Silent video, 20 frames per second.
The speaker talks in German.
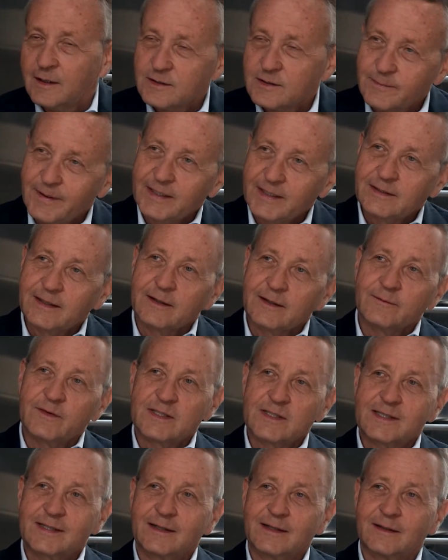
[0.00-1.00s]
so weiter
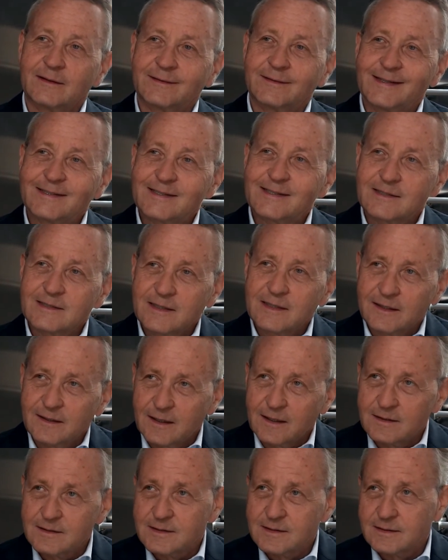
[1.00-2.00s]
investieren, ist das nicht
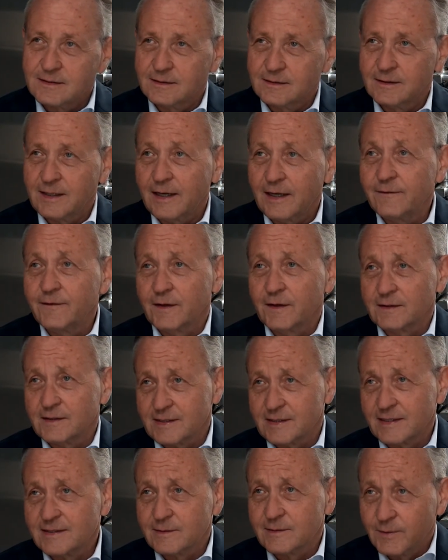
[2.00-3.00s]
ganz äh, einfach.
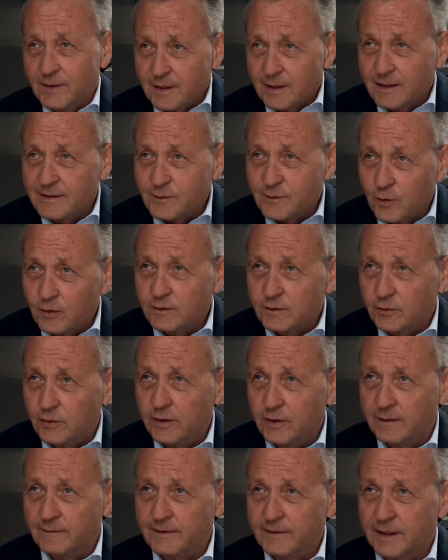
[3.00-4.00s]
Das heißt, es wird alles noch
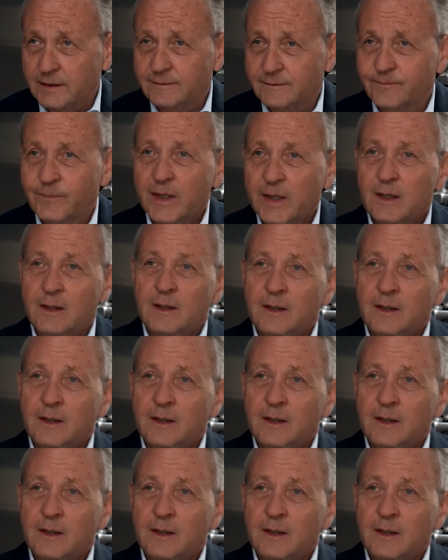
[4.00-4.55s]
teurer werden.